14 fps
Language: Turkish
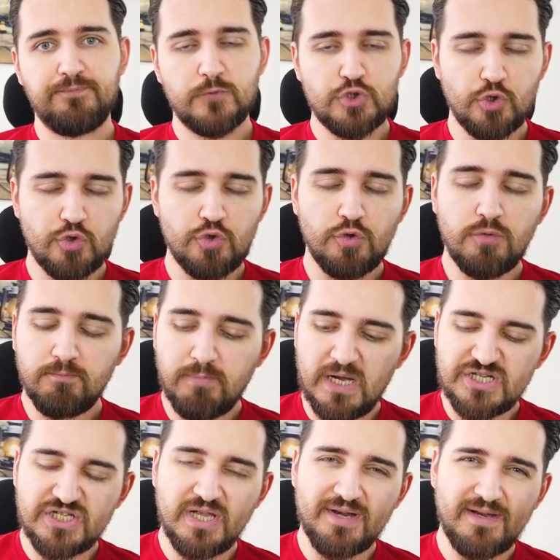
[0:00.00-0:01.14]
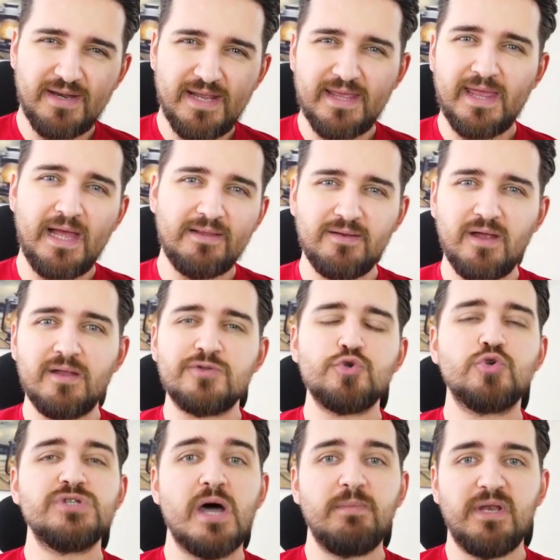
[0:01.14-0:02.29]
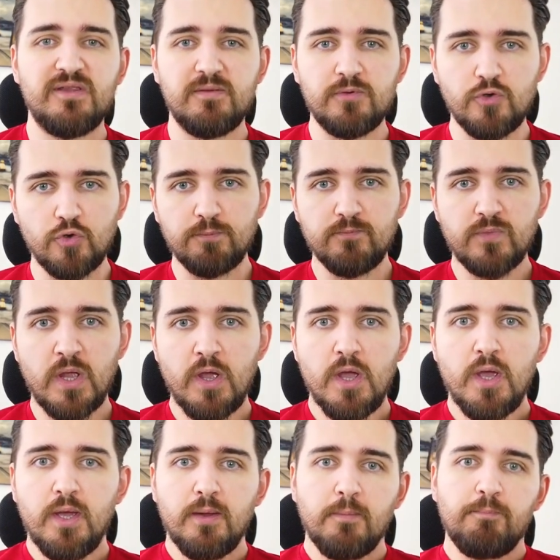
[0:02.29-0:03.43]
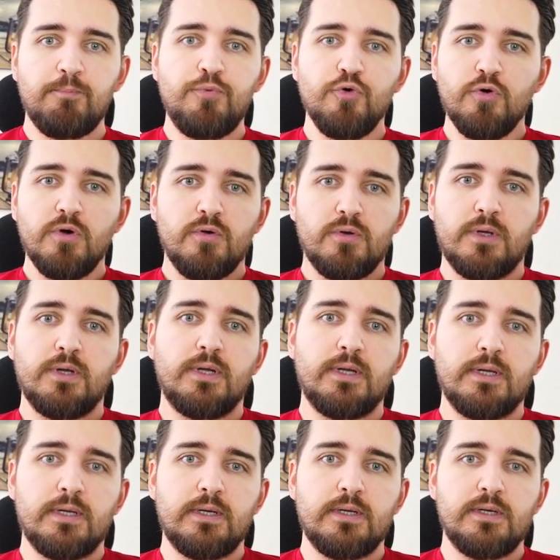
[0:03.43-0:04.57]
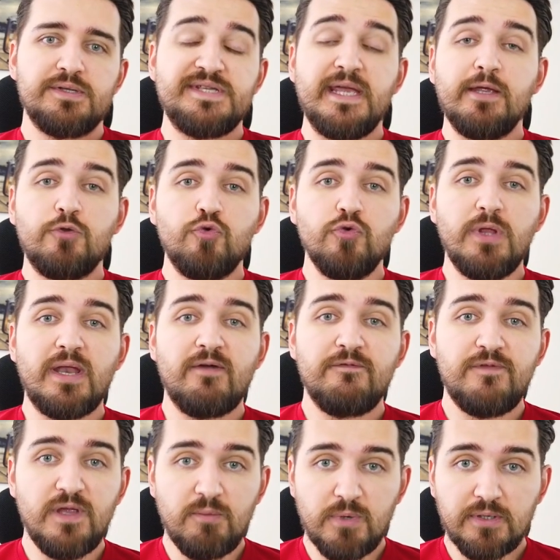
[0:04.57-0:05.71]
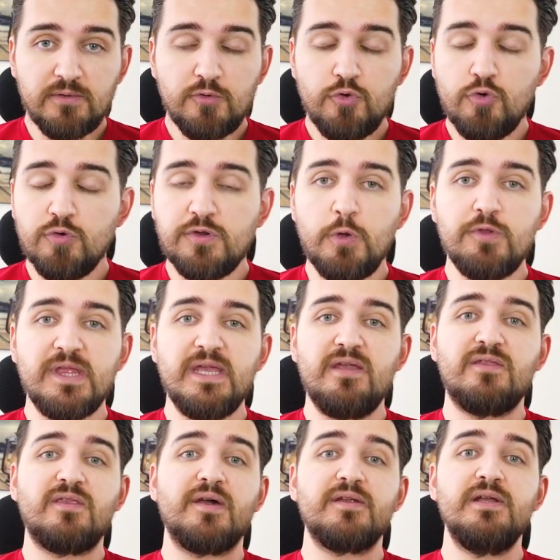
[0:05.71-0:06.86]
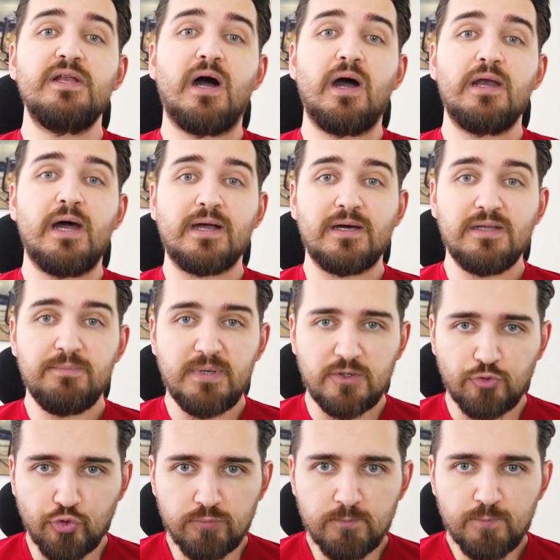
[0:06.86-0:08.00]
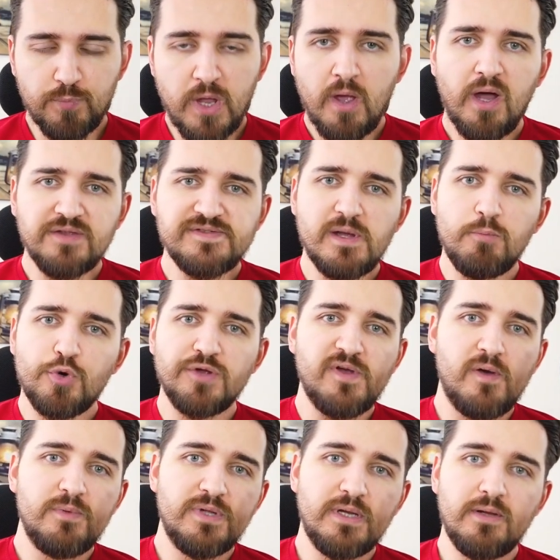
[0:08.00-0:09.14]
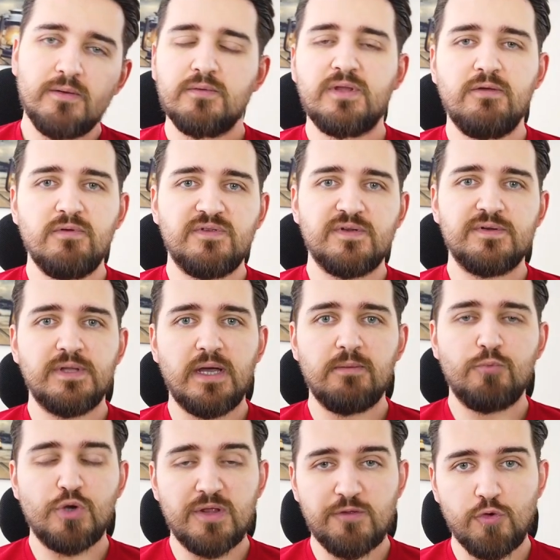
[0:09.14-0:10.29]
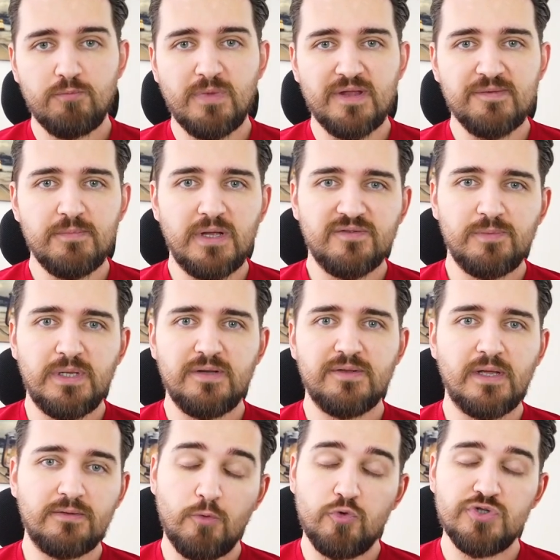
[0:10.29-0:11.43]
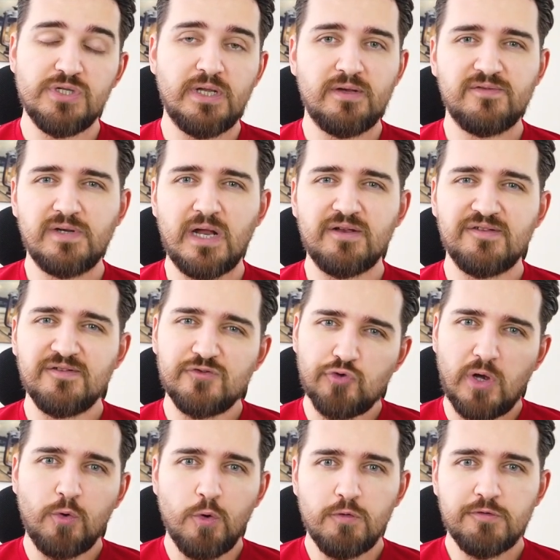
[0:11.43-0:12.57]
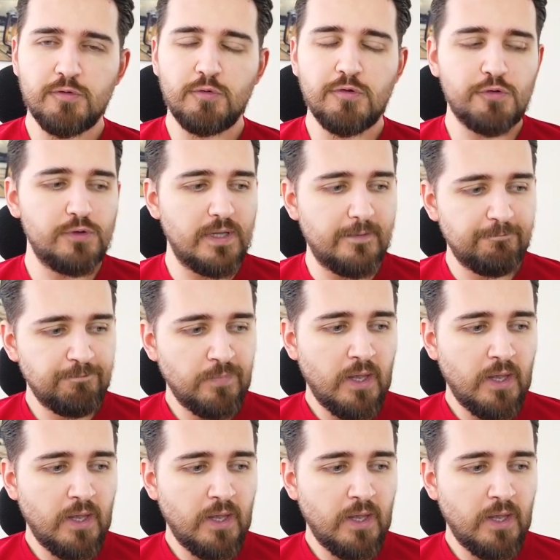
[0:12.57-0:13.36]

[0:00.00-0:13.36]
Çünkü başlarına ne geldiğini az çok tahmin edebiliyorum. Bu e, Take Two denen firmanın %100 ihtarıyla alakalı bir durum. Hatta Murat abi de Twitter'ında Murat Sönmez multiplayer'den önceden hatırlarsınız şu an konsol üstünde.